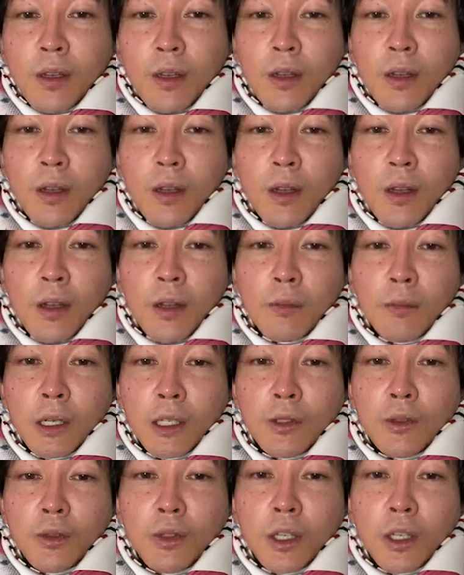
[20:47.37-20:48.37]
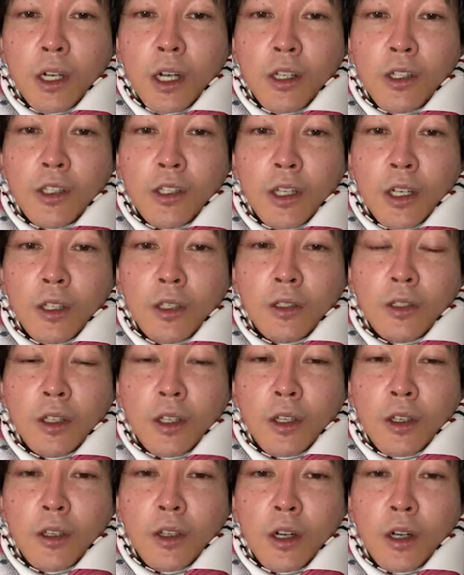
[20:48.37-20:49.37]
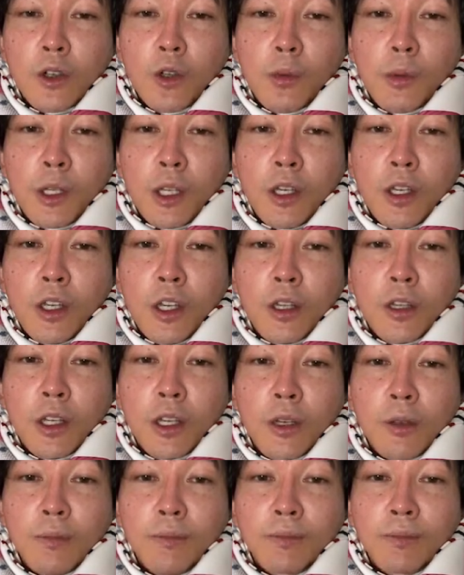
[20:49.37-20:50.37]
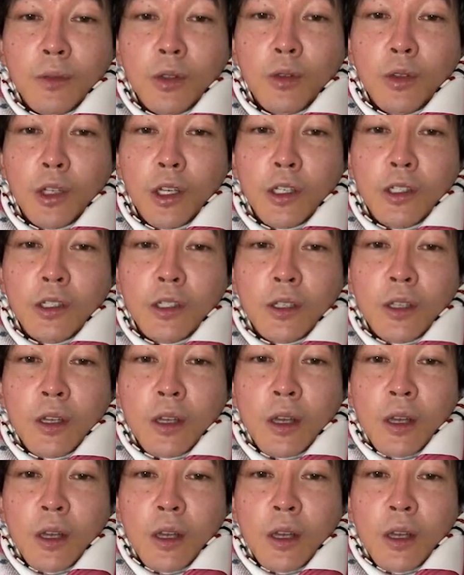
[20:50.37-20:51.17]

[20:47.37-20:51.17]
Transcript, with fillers: う。うん、まあそんな感じだって、書き込みできねえんだよ。とりあえず。